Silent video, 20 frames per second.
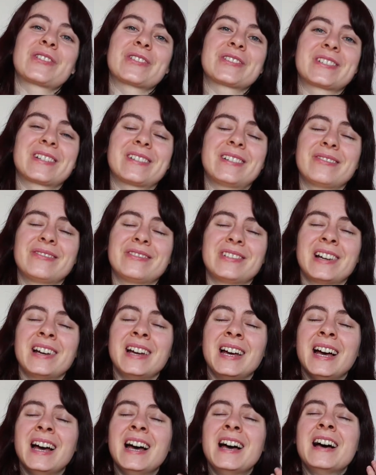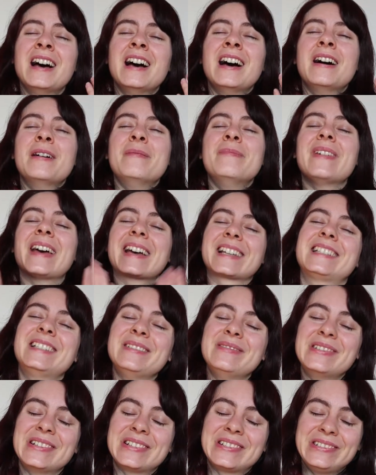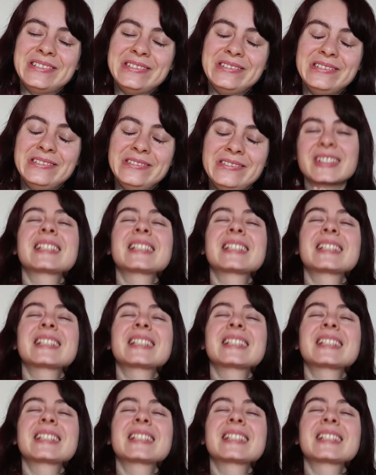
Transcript: ensemble. Merci beaucoup.